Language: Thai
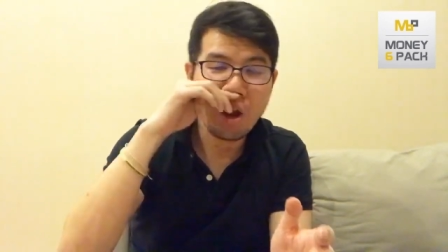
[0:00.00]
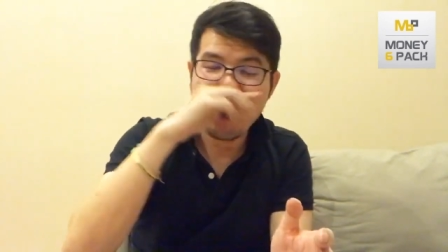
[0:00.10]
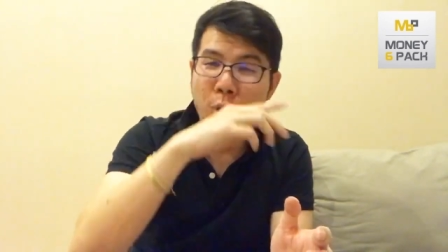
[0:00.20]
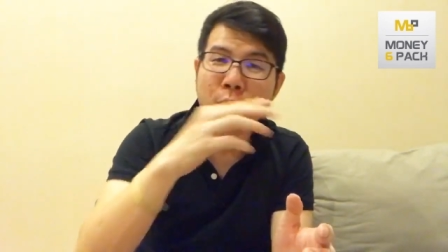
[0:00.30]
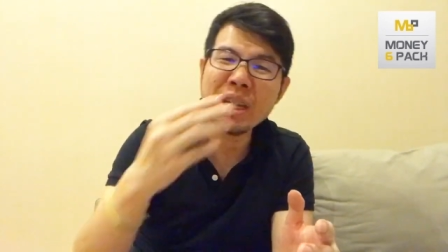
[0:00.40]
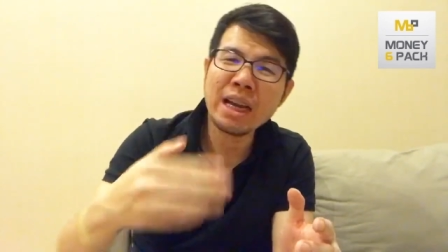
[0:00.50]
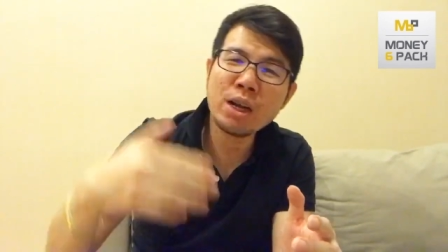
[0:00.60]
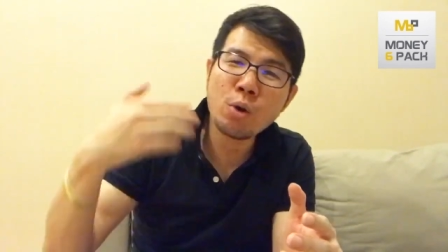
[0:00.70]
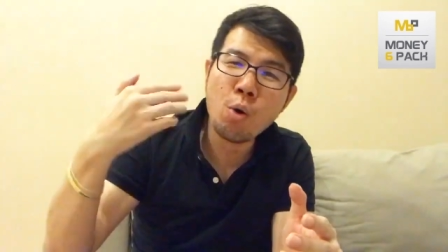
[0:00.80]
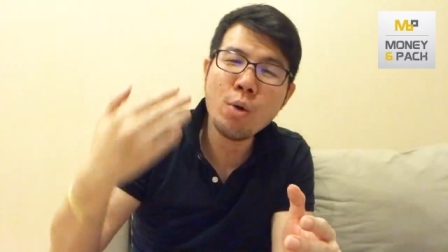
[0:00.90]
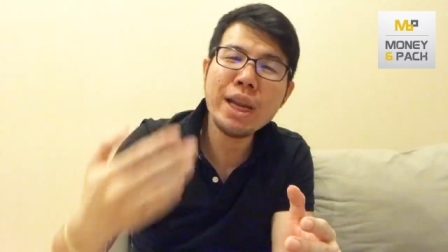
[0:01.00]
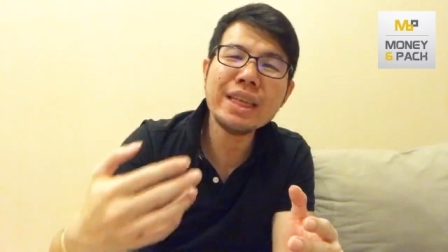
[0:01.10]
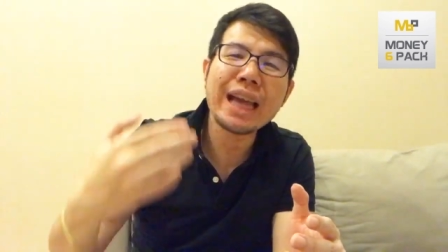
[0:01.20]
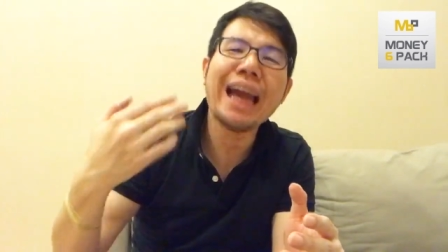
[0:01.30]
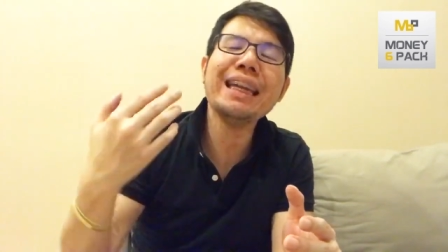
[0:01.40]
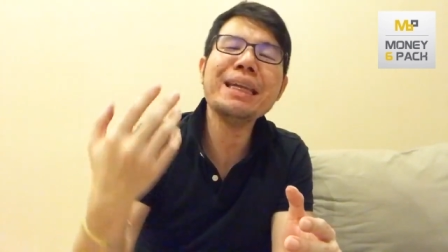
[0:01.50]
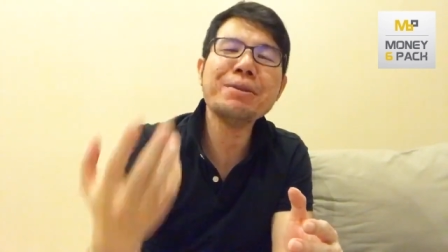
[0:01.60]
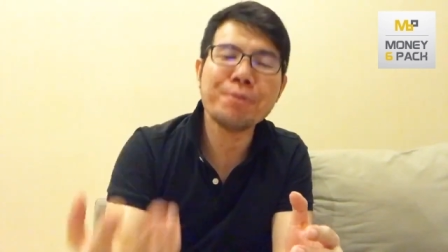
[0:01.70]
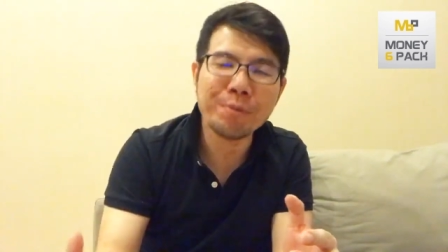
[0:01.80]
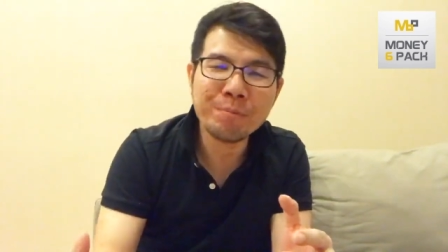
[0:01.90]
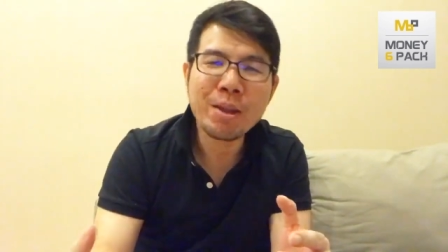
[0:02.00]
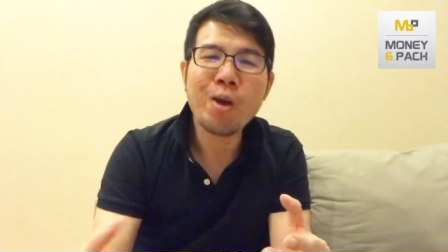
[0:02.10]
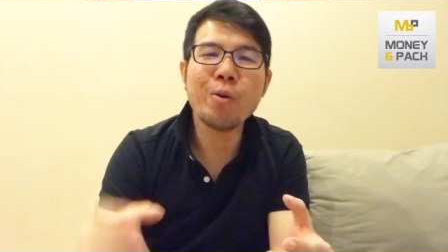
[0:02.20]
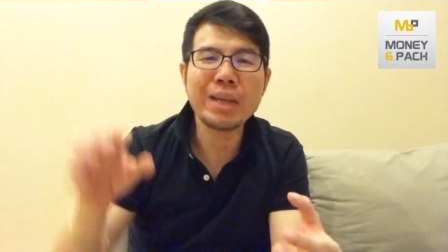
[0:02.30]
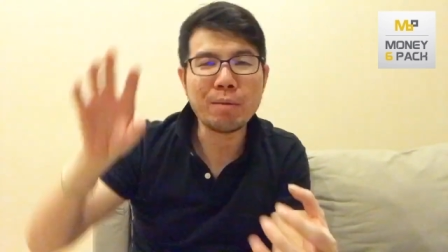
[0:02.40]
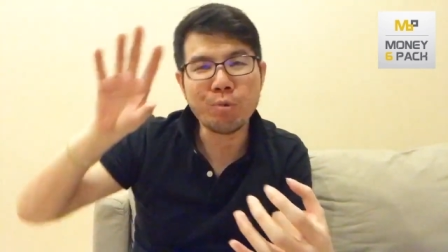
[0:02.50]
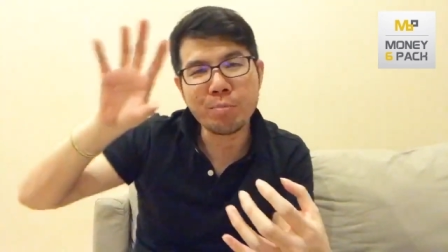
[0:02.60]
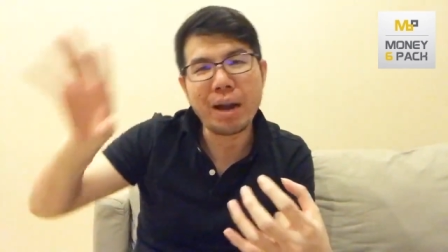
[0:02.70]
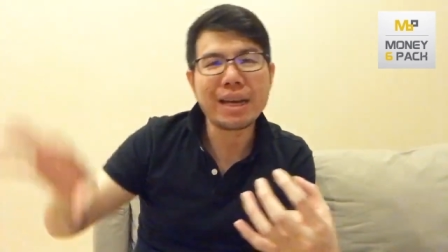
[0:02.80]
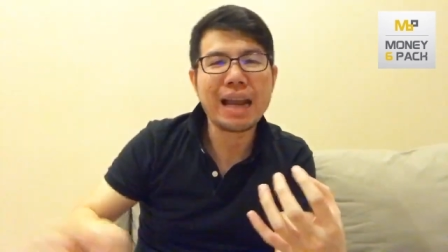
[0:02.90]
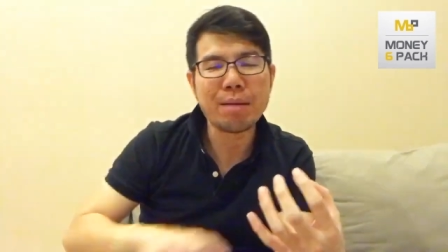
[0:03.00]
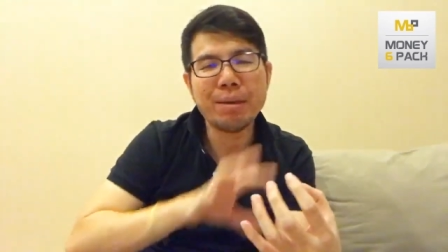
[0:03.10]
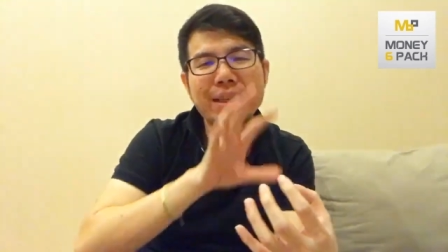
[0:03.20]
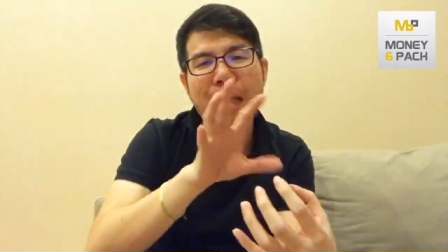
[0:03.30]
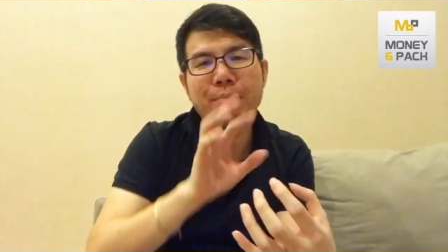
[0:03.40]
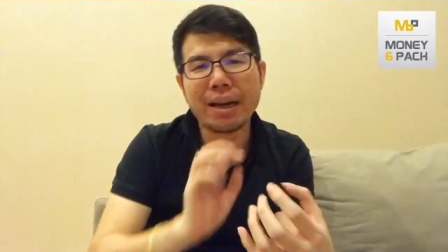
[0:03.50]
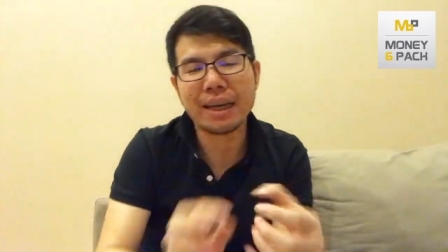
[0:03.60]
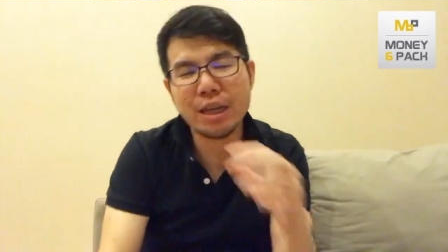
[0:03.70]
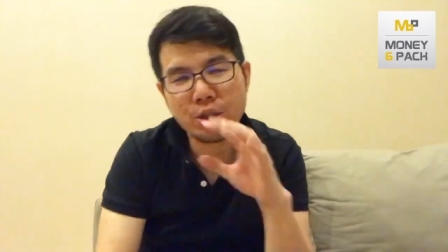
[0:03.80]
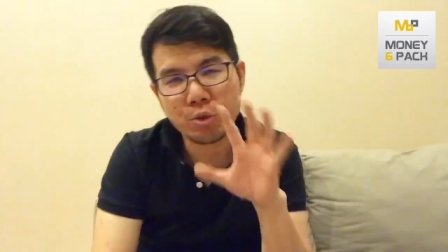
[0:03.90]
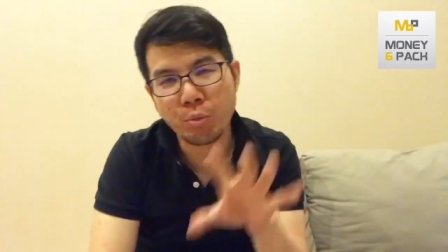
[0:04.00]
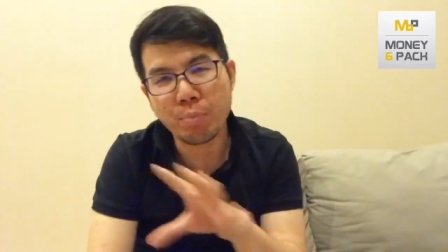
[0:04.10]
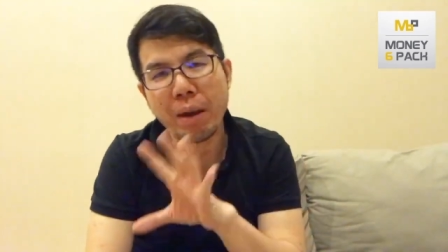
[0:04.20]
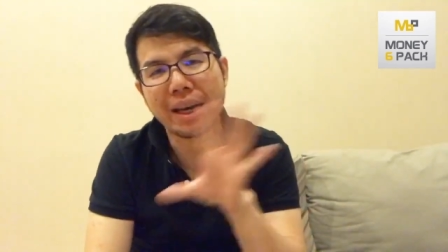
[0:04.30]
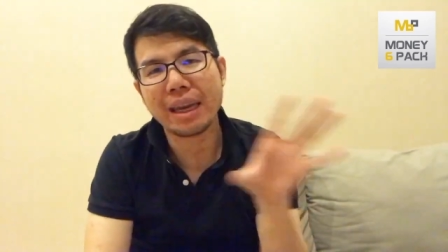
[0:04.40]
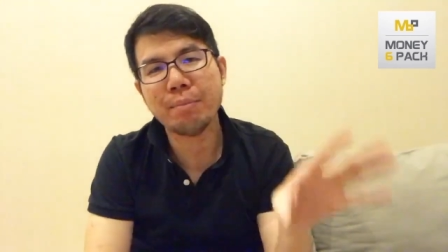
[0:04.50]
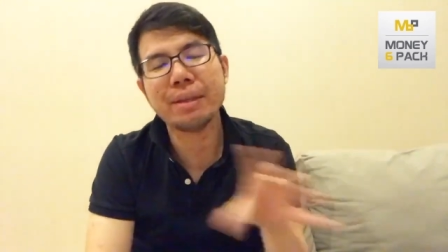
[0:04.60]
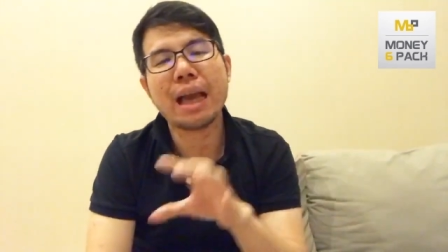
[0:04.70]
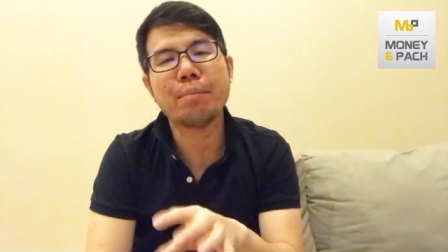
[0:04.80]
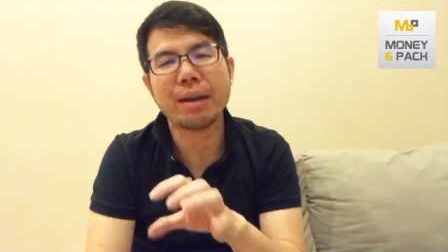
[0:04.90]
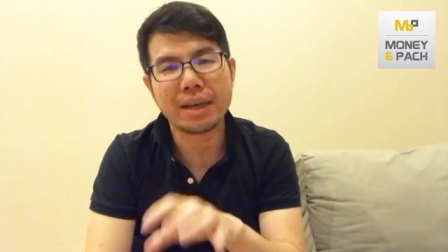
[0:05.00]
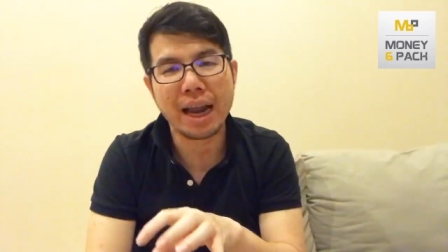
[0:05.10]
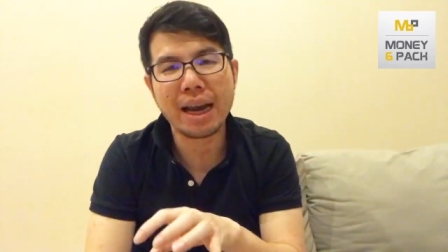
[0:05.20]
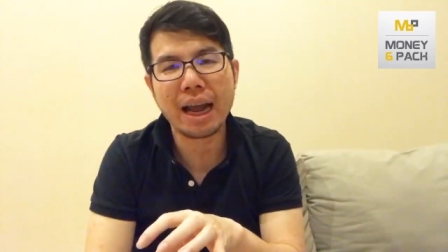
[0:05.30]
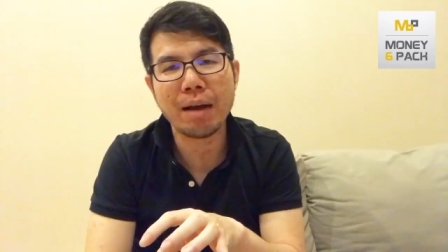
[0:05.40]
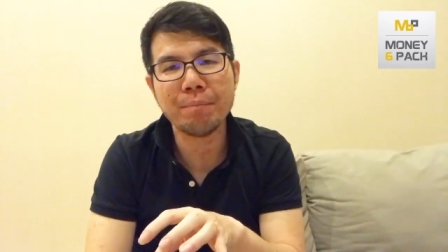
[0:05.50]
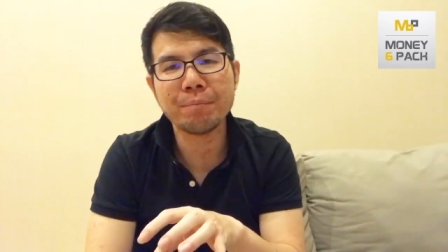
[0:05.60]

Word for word: คุณยังกู้หนี้ใช้หนี้อยู่คุณยังหมุนบัตรนั้นมาจ่ายบัตรนี้หมุนบัตรนี้มาจ่ายบัตรนั้นนะครับ